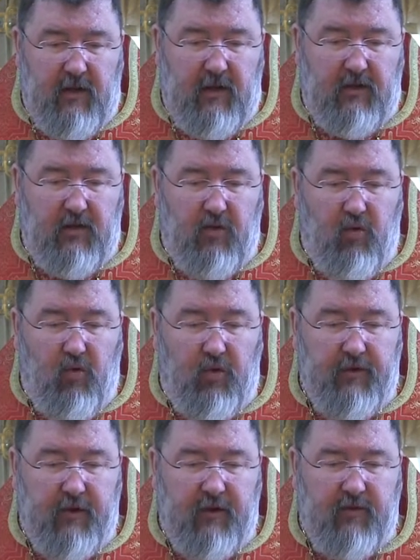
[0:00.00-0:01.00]
Это
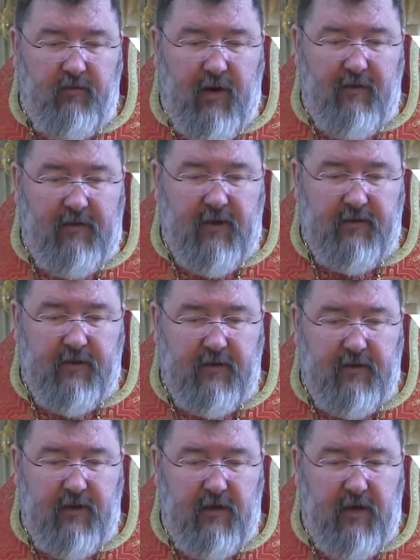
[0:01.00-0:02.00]
Он избавил нас от
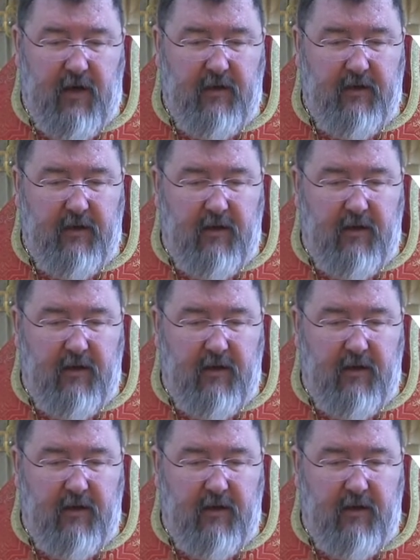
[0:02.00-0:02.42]
греха.